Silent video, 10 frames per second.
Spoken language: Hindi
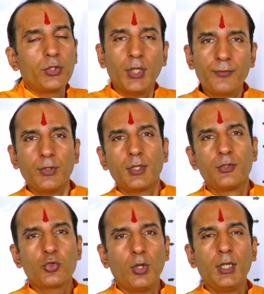और या फिर
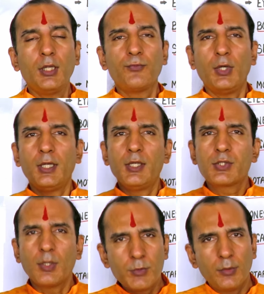चोले की फली की
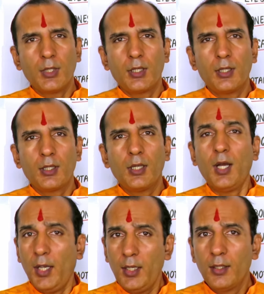सब्जी बना करके
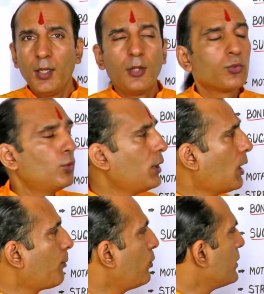खाएं तो ये
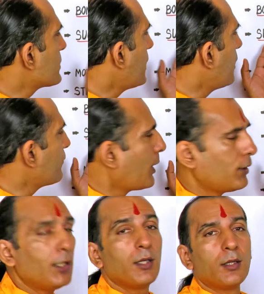आपको ये सारे
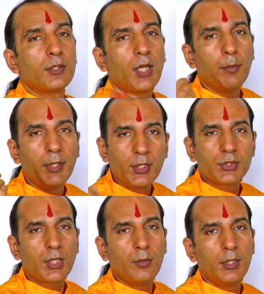फायदे
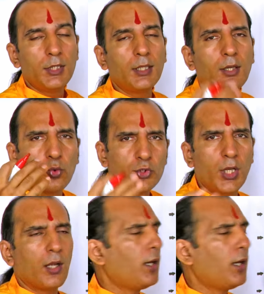डायबिटीज के लिए मिल जाएंगे रोजाना